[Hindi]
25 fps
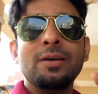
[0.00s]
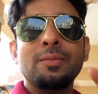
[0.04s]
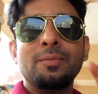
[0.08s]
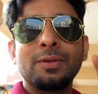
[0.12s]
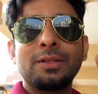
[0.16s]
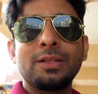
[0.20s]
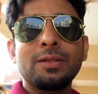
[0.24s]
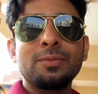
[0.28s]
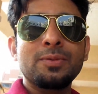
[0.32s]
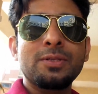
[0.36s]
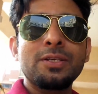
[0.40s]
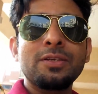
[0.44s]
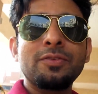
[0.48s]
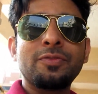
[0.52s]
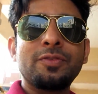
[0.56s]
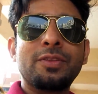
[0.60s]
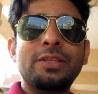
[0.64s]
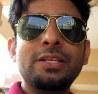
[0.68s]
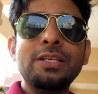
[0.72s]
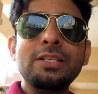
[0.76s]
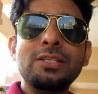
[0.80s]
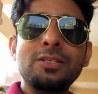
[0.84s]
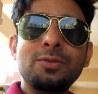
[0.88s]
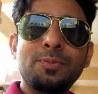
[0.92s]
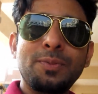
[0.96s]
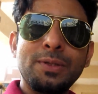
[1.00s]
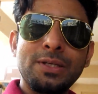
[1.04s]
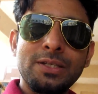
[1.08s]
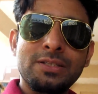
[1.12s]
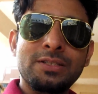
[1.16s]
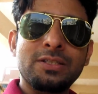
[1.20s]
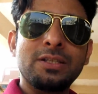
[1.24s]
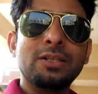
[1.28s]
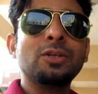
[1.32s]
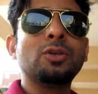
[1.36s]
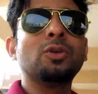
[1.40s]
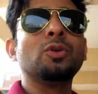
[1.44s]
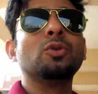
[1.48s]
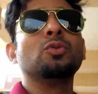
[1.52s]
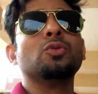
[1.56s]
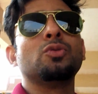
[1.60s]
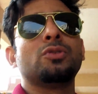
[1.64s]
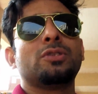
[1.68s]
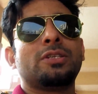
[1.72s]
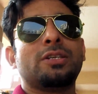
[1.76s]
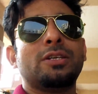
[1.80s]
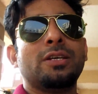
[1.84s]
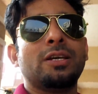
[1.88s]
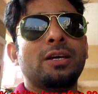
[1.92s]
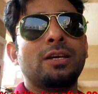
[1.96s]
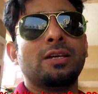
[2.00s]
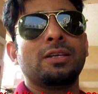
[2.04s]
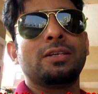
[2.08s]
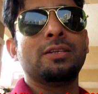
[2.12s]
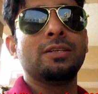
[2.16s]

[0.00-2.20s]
मतलब सिर्फ तीस परसेंट लूज़ किया है